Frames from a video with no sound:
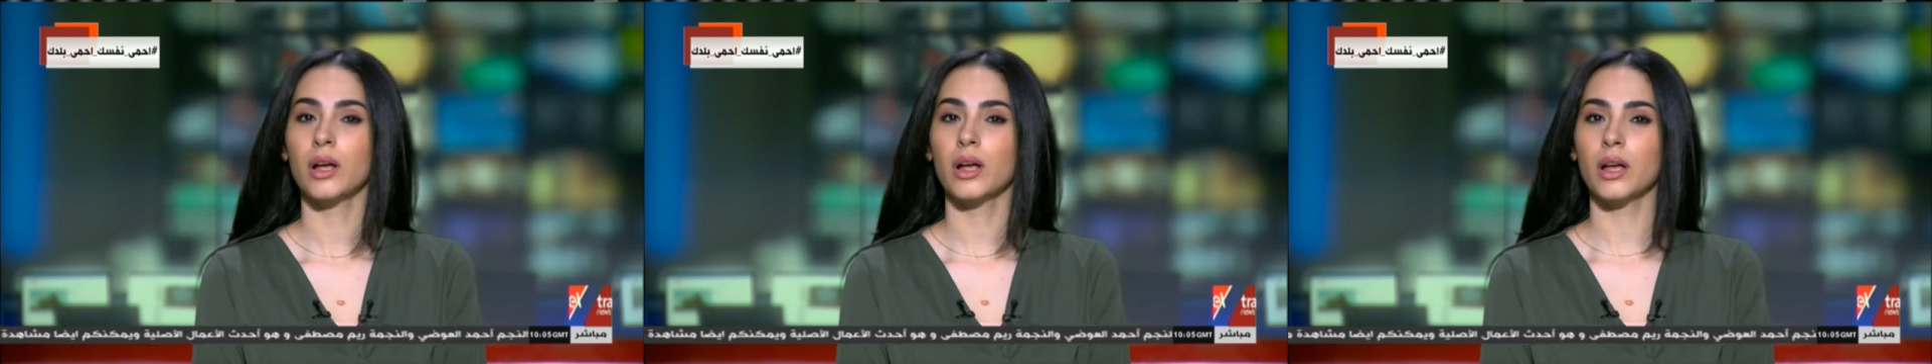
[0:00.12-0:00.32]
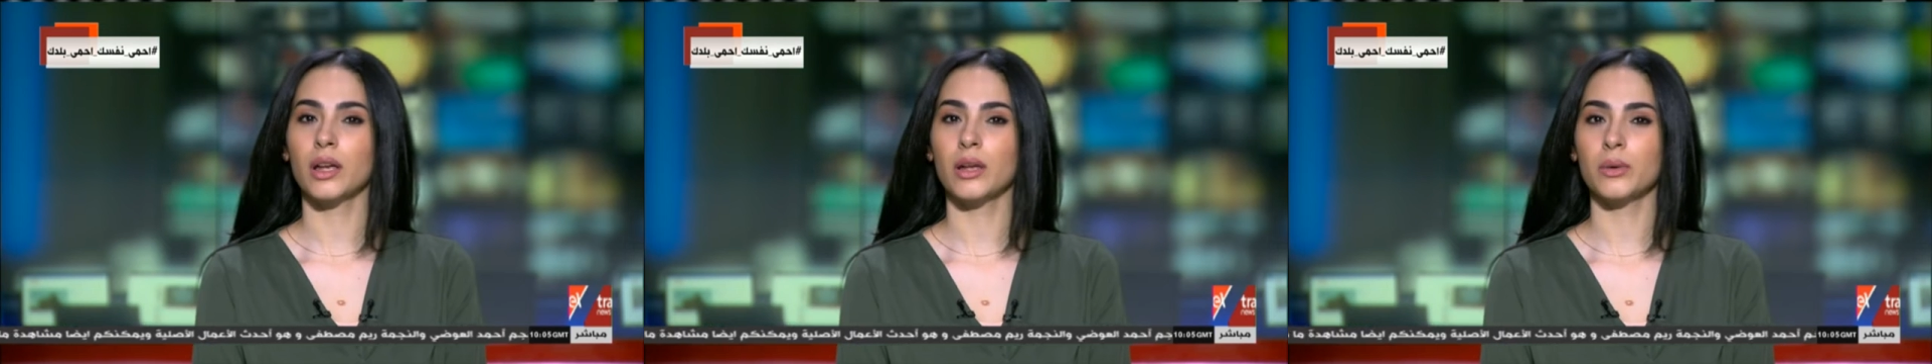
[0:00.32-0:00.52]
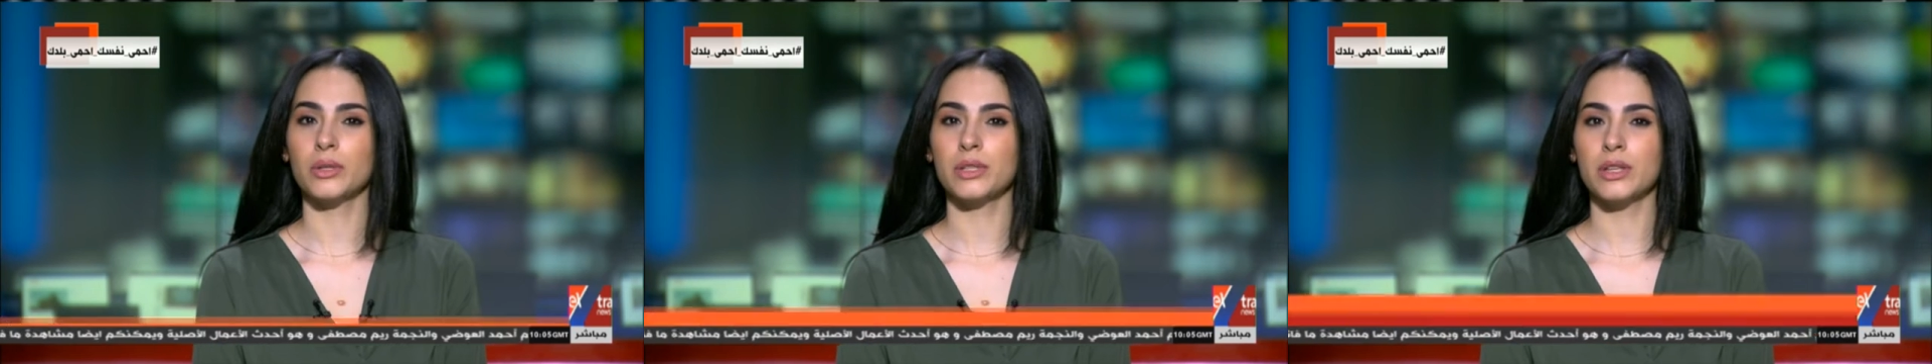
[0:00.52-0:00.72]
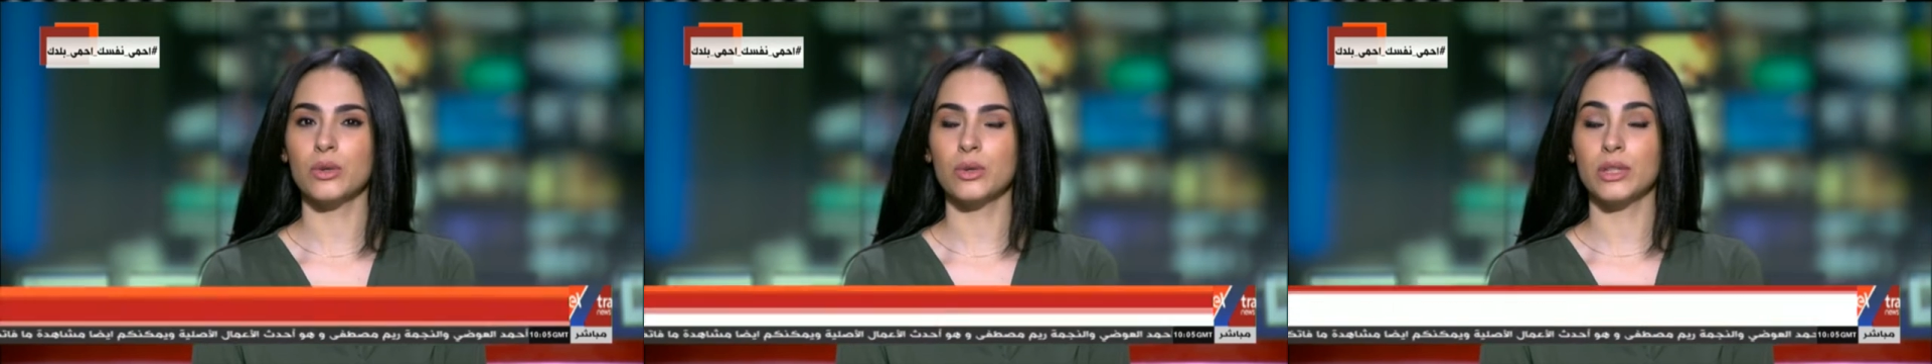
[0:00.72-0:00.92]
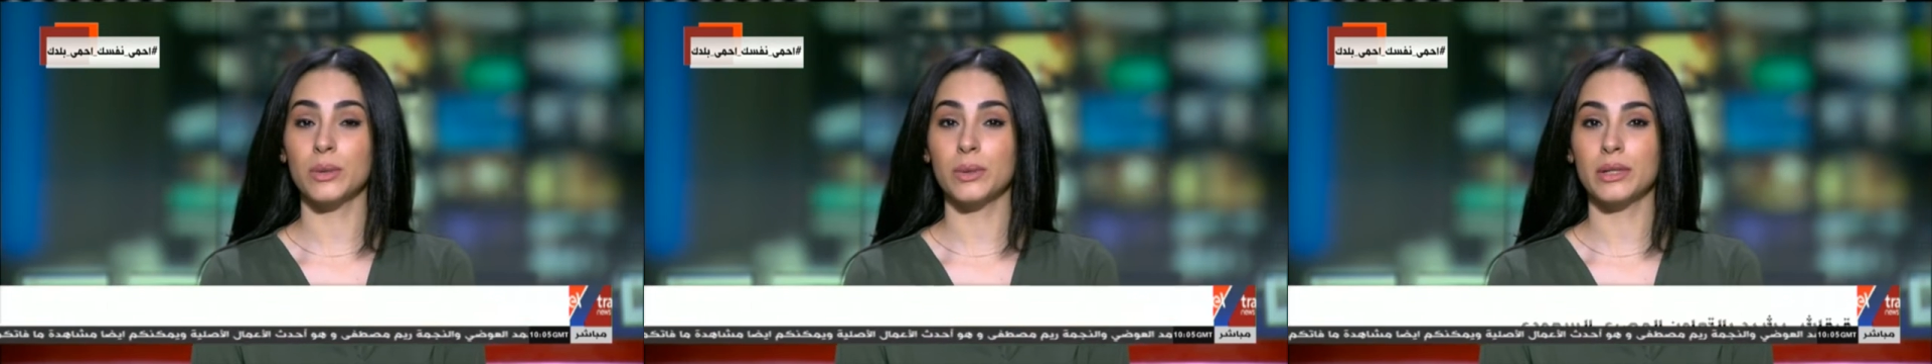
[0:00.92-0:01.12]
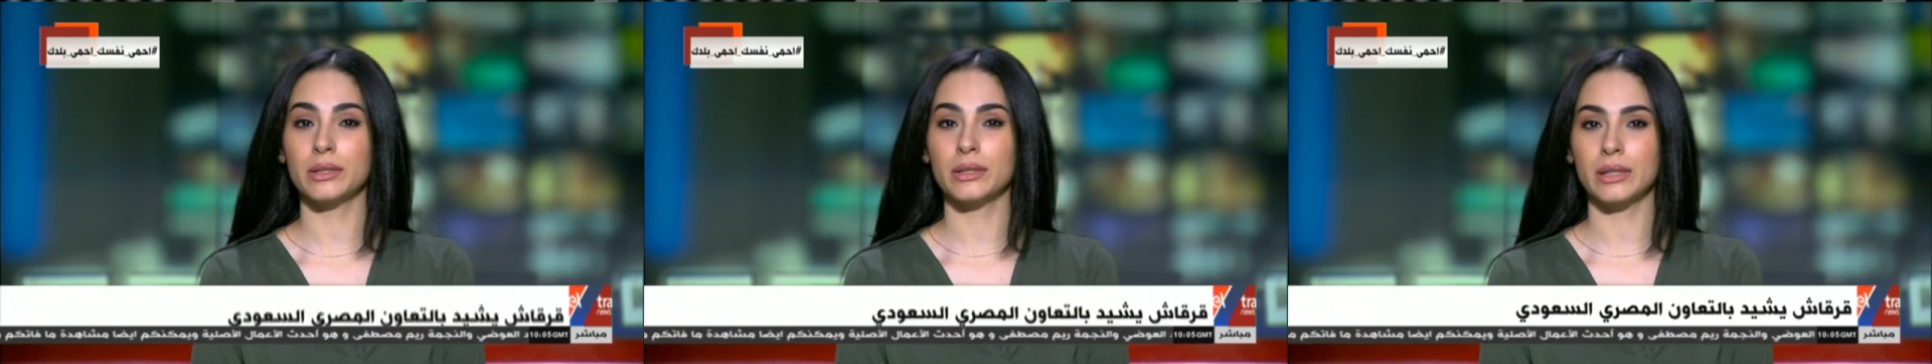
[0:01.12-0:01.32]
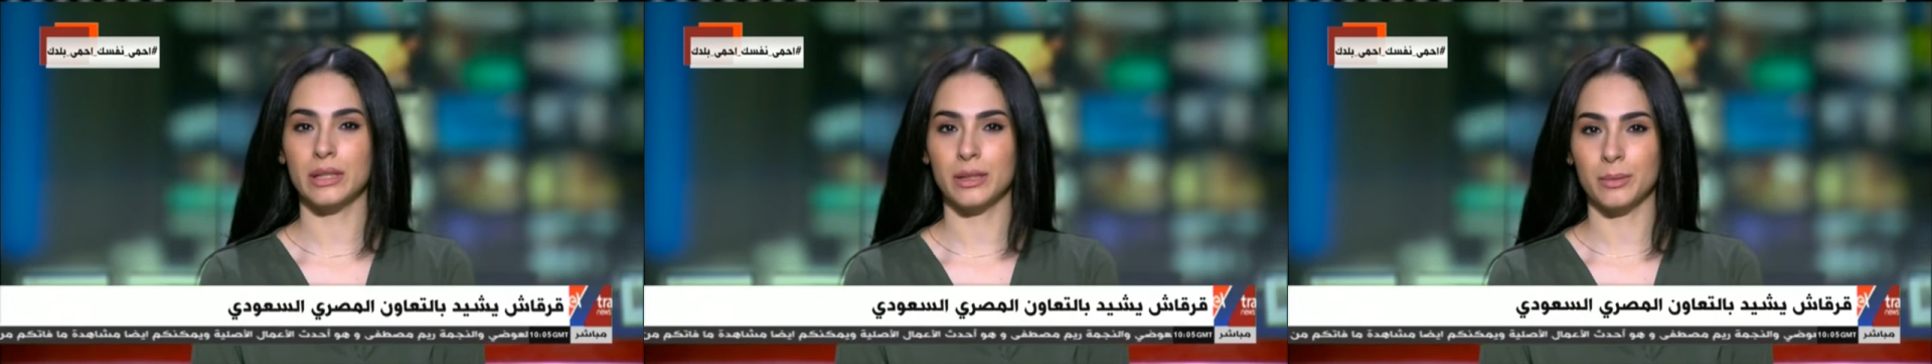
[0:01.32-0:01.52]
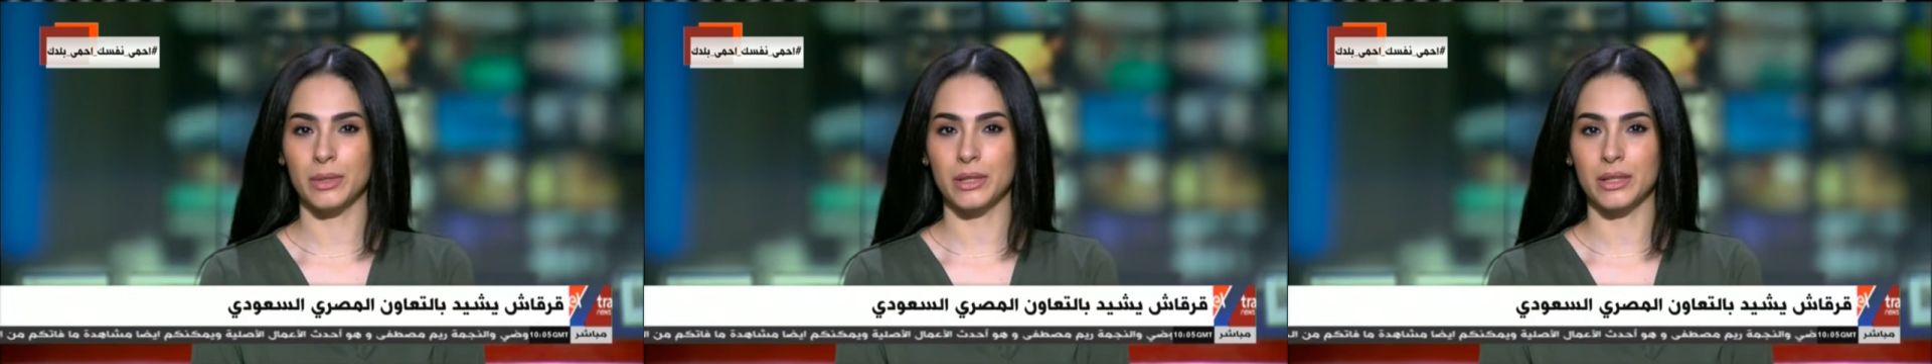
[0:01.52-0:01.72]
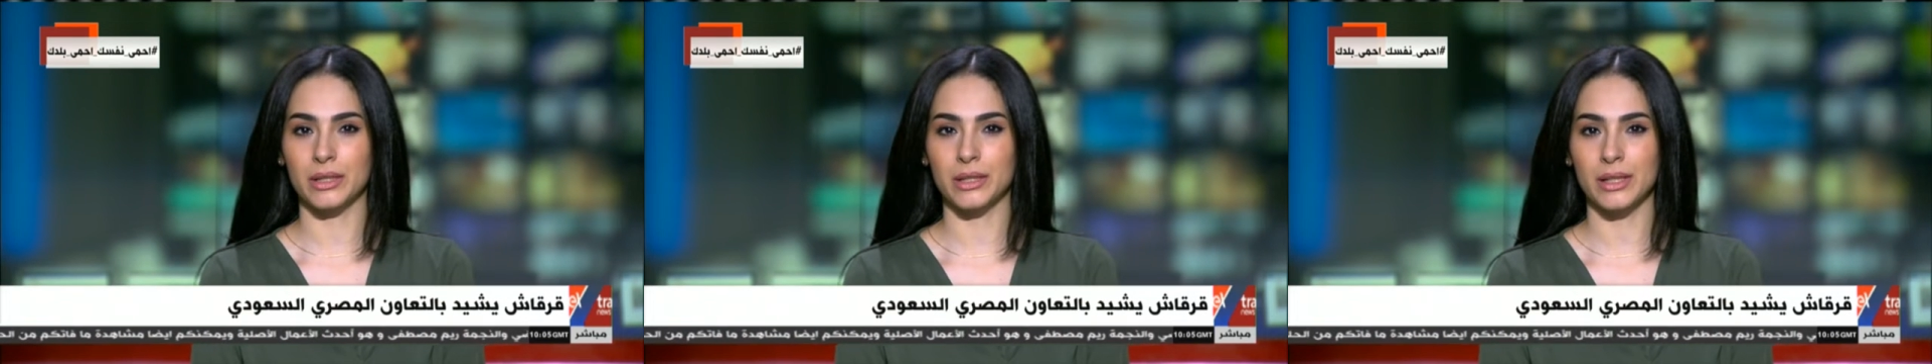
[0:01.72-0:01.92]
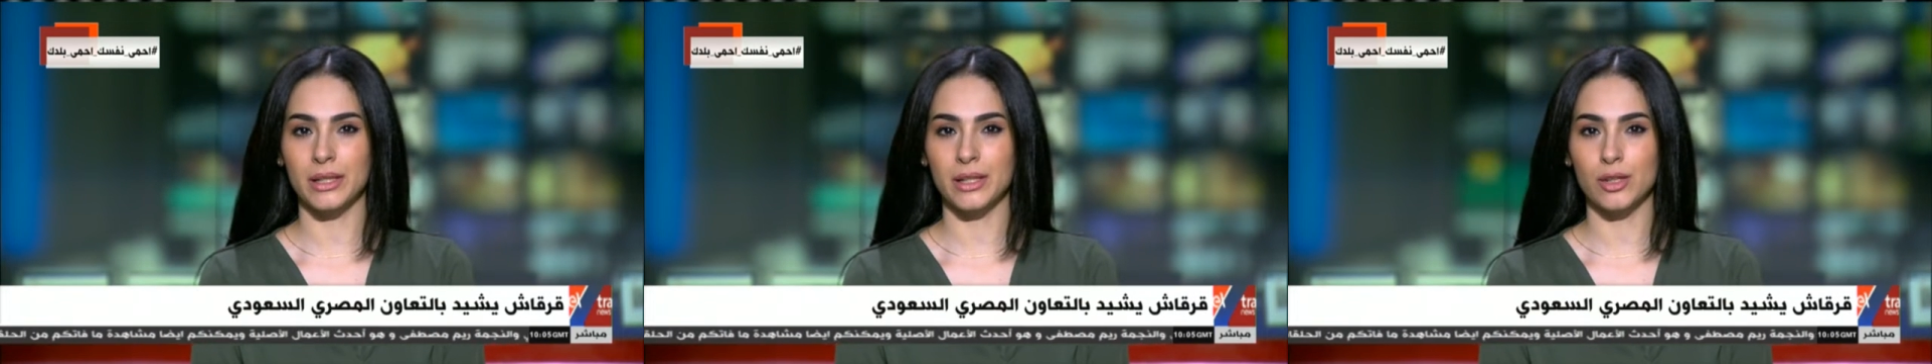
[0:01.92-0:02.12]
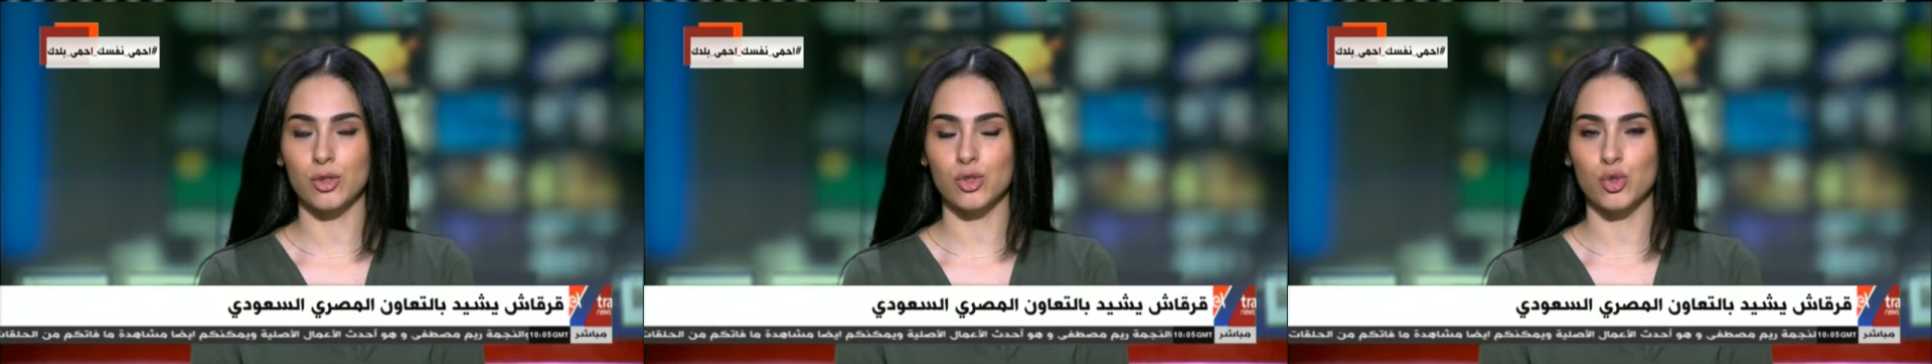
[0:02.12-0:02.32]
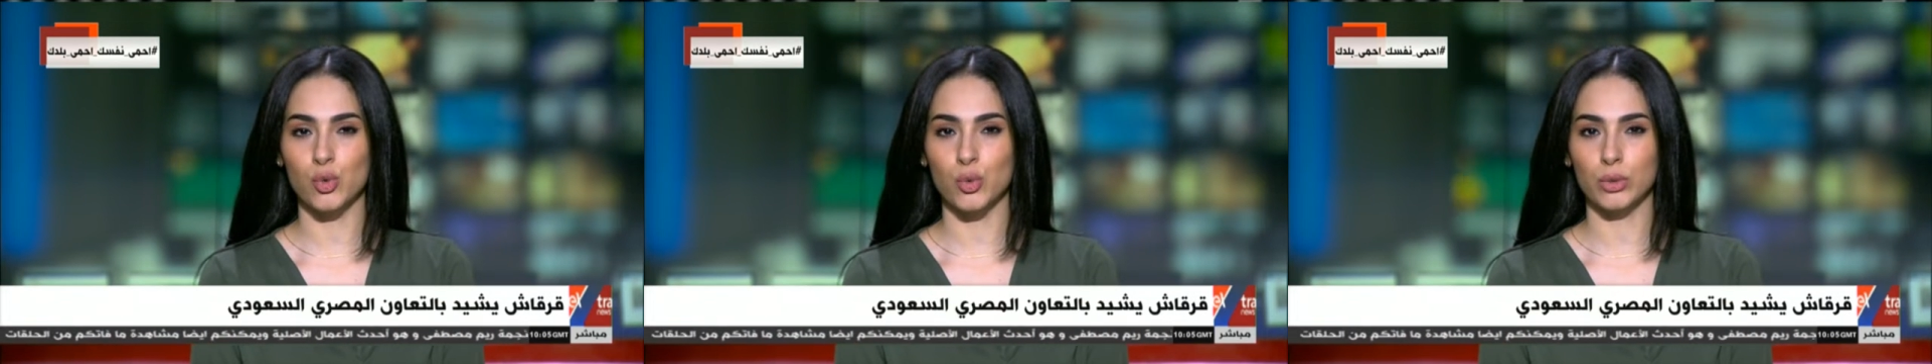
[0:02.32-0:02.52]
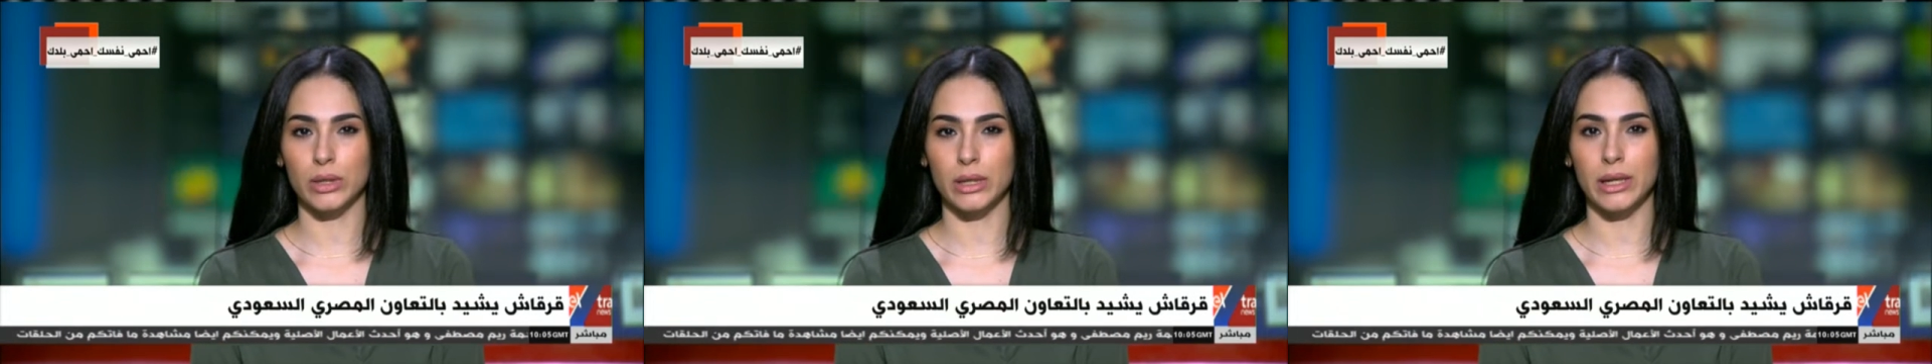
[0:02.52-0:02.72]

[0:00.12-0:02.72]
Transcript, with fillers: قال وزير الدولة الإماراتي للشؤون